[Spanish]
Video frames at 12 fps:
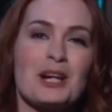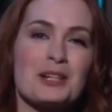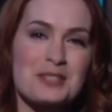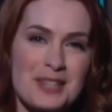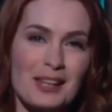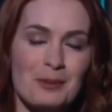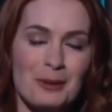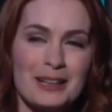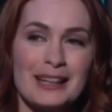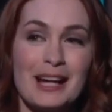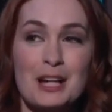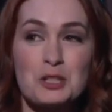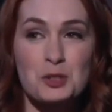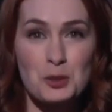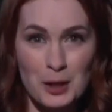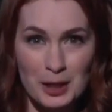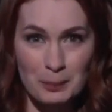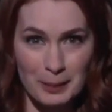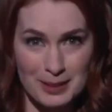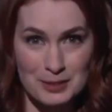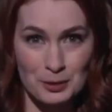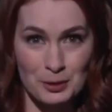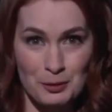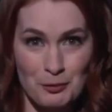iba a aparecer en la lista de los más
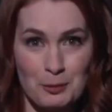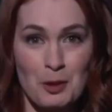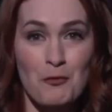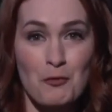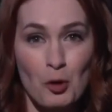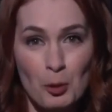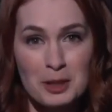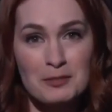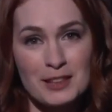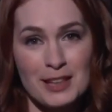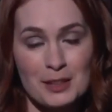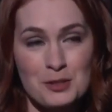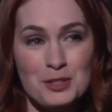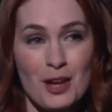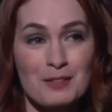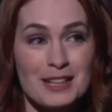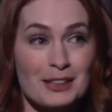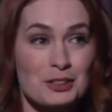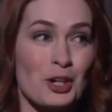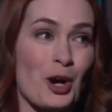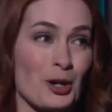nominados, pero nunca llegué a pensar que iba a